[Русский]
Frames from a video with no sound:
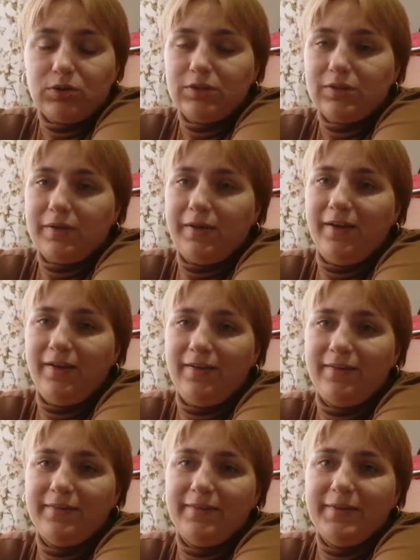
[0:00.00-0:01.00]
тетенек,
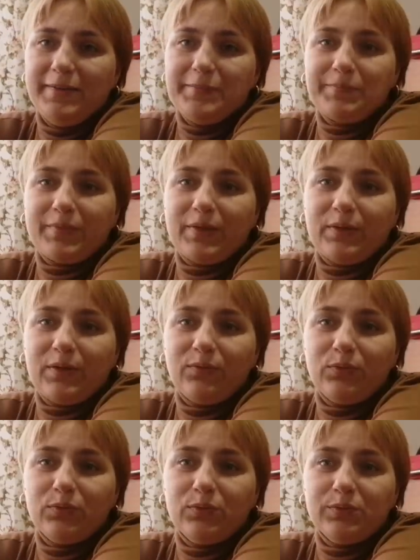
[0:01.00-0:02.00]
у
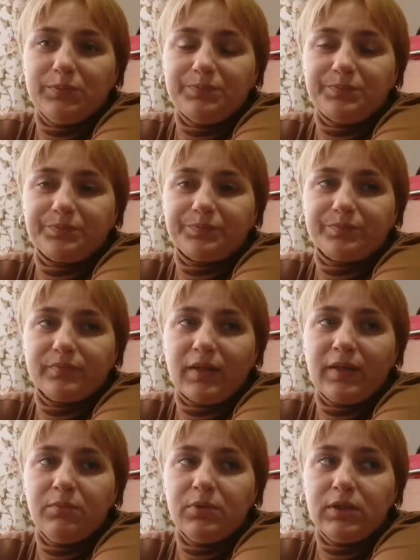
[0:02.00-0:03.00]
кого
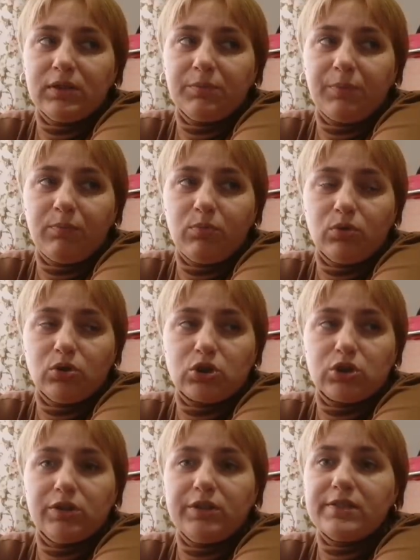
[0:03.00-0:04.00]
габариты
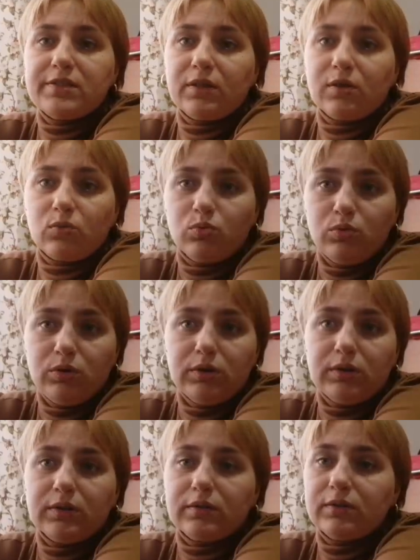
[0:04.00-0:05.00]
побольше, есть на
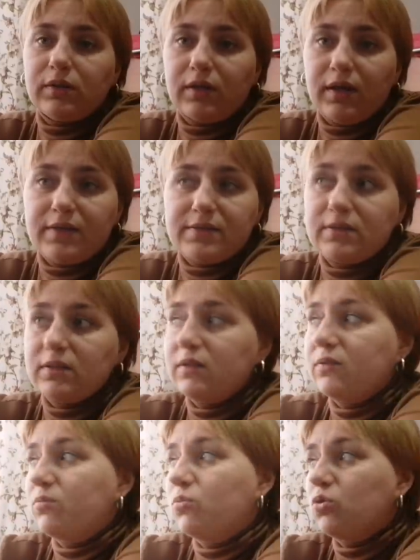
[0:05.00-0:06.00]
худеньких, на
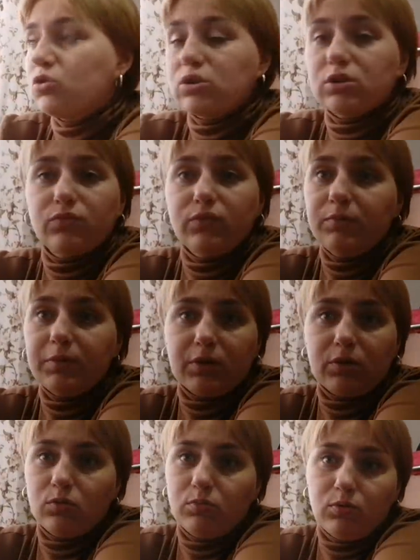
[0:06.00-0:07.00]
разные. Можете
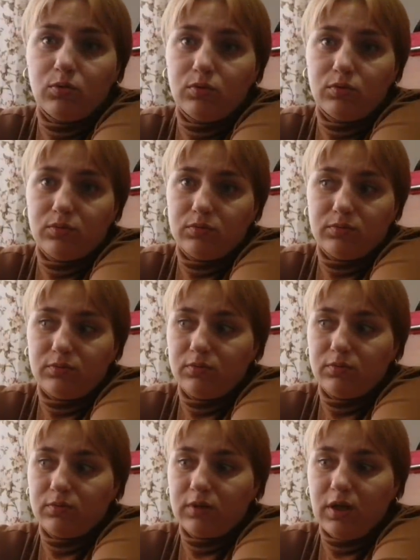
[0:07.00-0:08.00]
выбрать любого
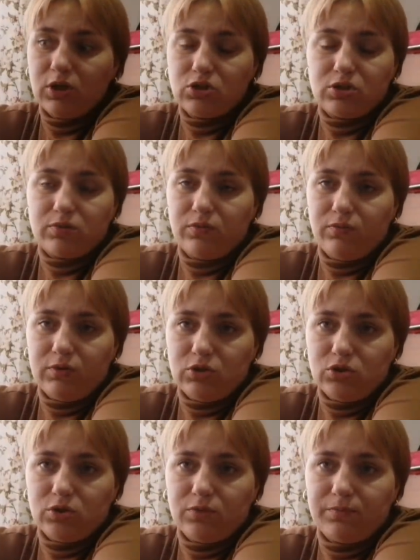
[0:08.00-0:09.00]
качества
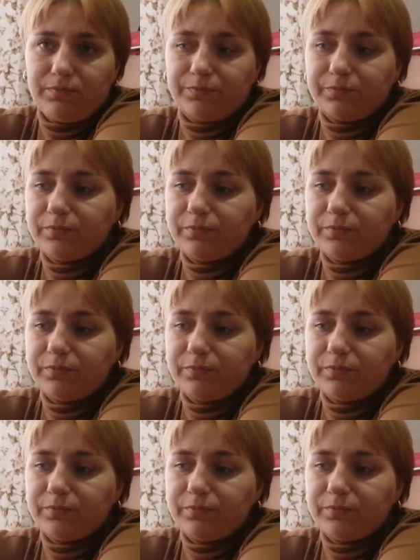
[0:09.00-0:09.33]
вещи.